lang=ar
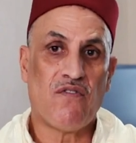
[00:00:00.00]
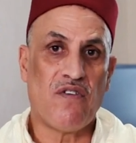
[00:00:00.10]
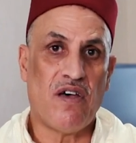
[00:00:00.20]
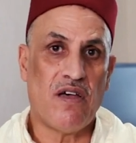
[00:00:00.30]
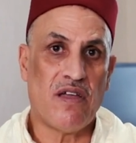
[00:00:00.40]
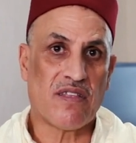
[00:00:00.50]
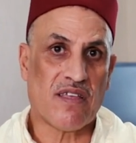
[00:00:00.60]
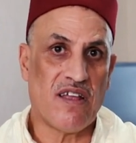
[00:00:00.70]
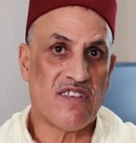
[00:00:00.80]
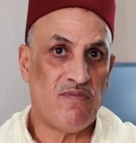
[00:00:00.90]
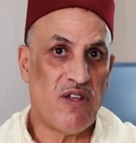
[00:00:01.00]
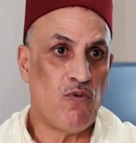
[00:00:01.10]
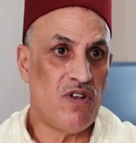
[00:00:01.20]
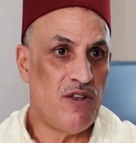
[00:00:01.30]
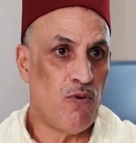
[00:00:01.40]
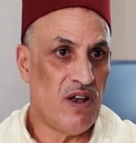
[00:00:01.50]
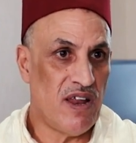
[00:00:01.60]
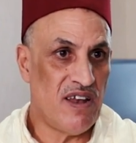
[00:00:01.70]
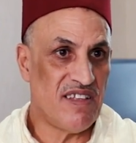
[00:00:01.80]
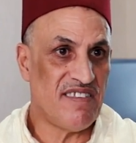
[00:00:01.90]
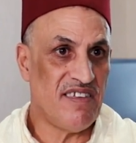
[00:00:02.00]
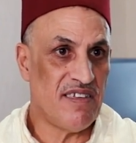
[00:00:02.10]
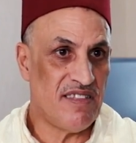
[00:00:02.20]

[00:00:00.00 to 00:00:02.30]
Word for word: فكانت من أول الدول التي